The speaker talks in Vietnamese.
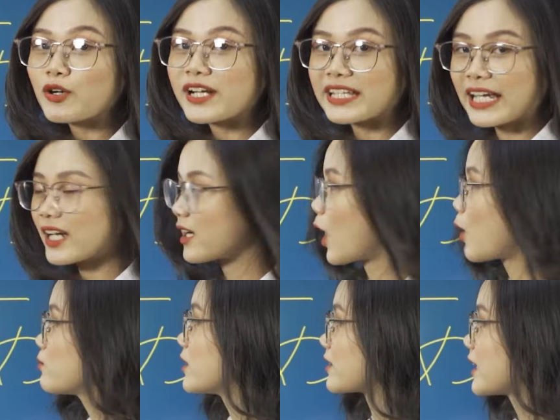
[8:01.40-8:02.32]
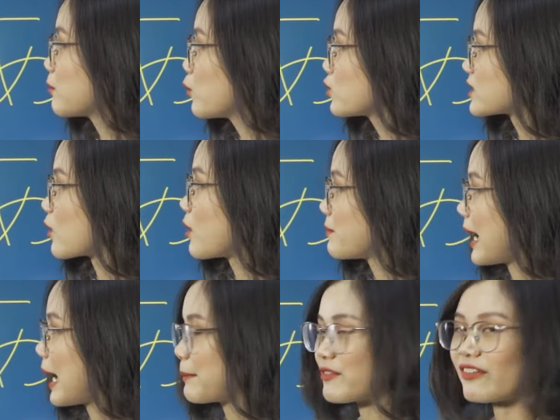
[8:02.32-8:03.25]
mọi người nhé, không được nhấc bút giống âm
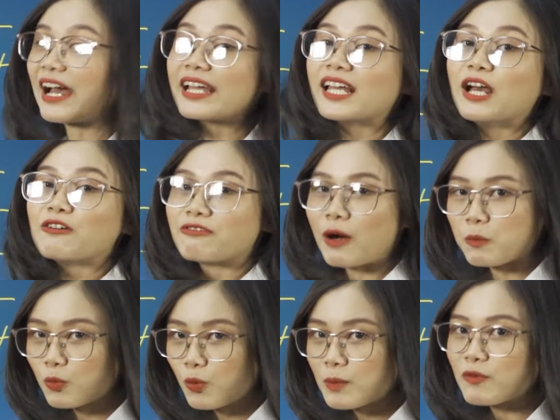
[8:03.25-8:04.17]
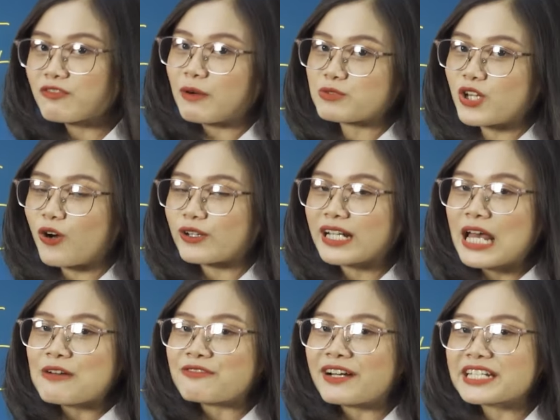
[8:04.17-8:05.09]
A mà phải vòng luôn một vòng tròn.
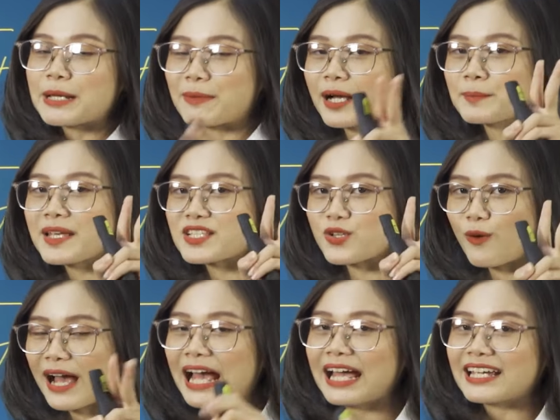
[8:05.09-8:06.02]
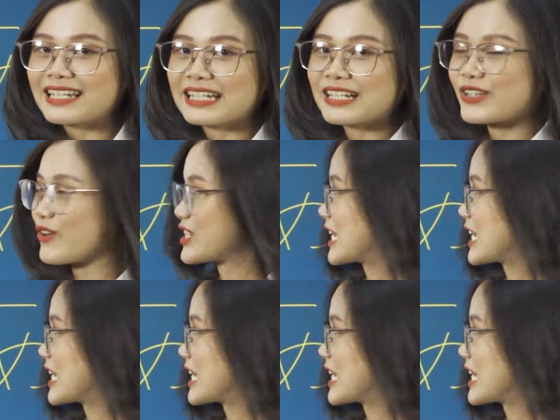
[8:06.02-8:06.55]
Và điểm khác biệt số 2 đó